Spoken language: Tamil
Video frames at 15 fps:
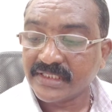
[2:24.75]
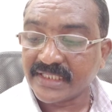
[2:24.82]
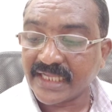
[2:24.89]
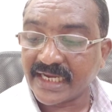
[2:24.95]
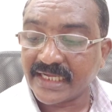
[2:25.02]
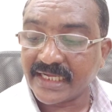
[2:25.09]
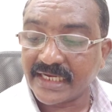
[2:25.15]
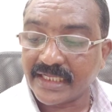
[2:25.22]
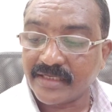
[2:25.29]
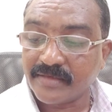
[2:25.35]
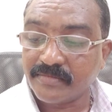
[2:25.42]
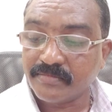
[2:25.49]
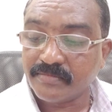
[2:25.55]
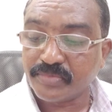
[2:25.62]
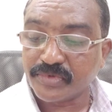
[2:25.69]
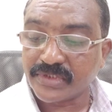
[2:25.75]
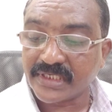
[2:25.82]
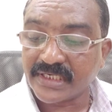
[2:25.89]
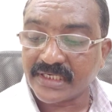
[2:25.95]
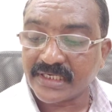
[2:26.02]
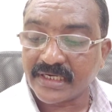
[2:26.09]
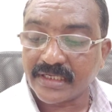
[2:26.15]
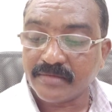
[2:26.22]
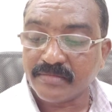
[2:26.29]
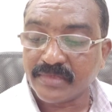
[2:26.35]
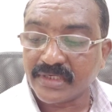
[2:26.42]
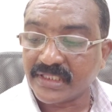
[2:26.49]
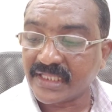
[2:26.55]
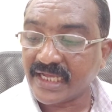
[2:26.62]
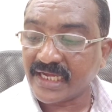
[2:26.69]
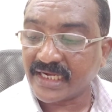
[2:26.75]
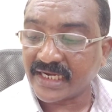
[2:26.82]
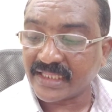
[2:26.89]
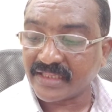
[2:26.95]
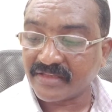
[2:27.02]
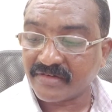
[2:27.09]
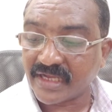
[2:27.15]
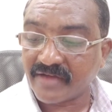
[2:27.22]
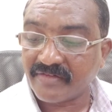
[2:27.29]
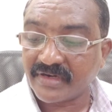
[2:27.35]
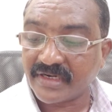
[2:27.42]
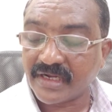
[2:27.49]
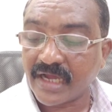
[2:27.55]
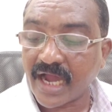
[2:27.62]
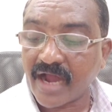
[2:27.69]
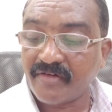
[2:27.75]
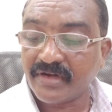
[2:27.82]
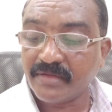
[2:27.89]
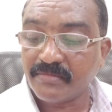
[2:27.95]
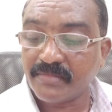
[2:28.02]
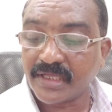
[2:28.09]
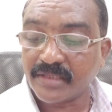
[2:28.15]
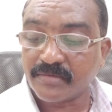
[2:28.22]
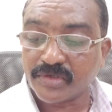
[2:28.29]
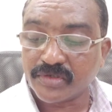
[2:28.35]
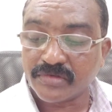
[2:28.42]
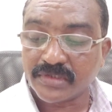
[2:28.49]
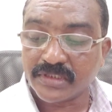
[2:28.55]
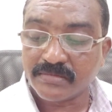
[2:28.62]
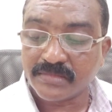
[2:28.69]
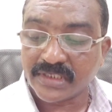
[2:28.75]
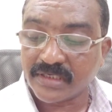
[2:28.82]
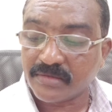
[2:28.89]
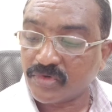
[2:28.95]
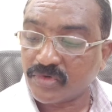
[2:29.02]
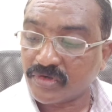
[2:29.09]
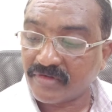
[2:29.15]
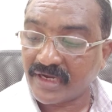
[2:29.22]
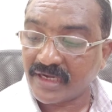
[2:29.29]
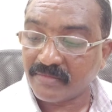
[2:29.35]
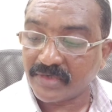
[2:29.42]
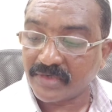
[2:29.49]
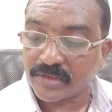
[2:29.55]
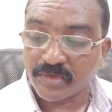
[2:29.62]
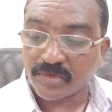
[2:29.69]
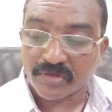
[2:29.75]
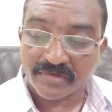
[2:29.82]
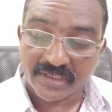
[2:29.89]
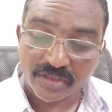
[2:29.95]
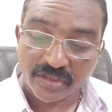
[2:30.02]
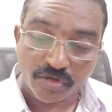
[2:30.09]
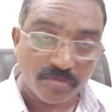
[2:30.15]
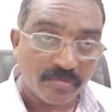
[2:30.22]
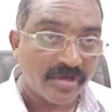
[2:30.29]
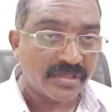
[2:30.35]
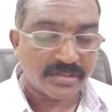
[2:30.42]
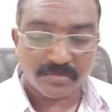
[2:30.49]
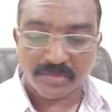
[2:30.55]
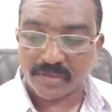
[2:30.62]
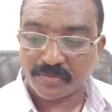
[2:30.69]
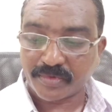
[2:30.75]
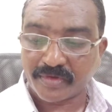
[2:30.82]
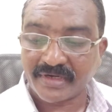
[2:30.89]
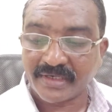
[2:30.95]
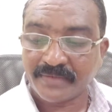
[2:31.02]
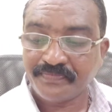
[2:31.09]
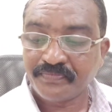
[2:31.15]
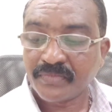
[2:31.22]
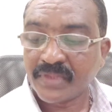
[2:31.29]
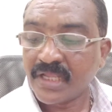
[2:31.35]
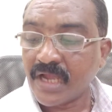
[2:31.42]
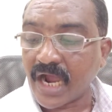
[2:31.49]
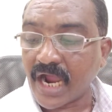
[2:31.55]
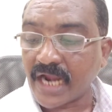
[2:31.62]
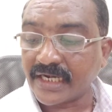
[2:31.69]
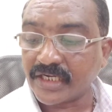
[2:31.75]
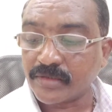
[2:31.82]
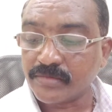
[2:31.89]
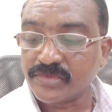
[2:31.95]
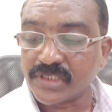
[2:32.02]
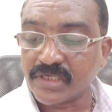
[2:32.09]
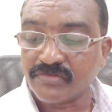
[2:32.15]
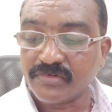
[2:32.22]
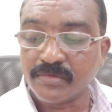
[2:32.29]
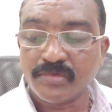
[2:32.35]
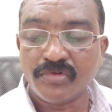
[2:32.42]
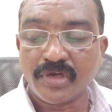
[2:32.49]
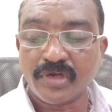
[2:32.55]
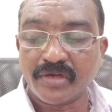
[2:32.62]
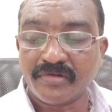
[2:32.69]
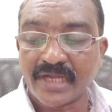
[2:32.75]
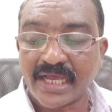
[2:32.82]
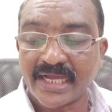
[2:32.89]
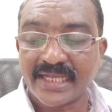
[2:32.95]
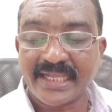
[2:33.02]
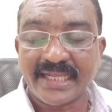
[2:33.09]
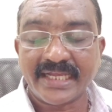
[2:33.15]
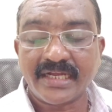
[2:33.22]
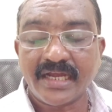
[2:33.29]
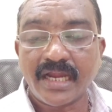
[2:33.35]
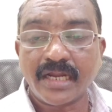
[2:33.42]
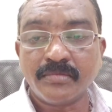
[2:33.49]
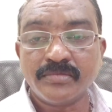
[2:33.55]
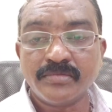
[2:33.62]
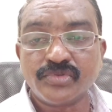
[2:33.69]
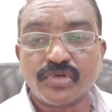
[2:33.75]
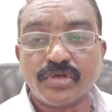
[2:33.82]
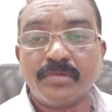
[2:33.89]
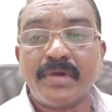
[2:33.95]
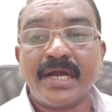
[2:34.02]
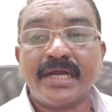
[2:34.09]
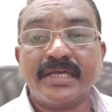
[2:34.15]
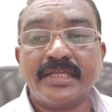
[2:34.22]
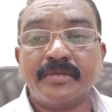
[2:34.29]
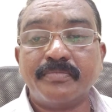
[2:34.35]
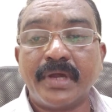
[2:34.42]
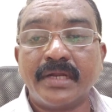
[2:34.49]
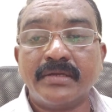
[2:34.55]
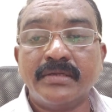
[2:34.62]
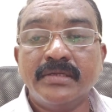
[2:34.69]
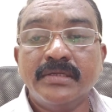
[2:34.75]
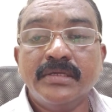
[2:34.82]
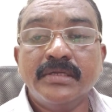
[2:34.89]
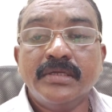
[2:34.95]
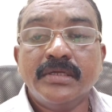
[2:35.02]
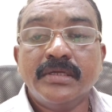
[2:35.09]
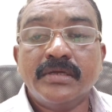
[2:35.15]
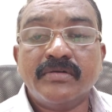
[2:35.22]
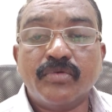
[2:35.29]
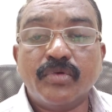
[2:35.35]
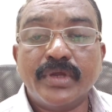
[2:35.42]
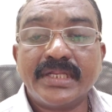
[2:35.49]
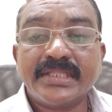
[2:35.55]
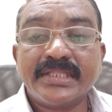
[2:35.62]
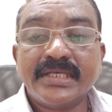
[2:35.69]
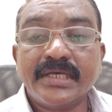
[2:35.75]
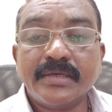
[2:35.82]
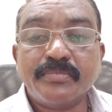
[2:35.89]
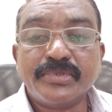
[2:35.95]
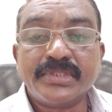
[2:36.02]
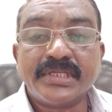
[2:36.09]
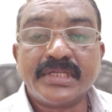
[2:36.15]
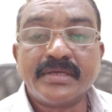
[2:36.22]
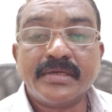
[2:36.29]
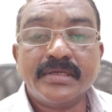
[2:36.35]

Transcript: தனங்களையும் புத்திரர்களையும் மிகுதியாக அடைந்தவன் ஆவான் ஆவணி மாதம் முழுவதும் தினம் ஒரு வேளை மட்டும் உணவருந்தி உபவாசம் இருப்பவன் அழகும் செல்வமும் உள்ளவனாக எக்காலமும் சுகமாக இருப்பான் உயர்ந்த புத்திர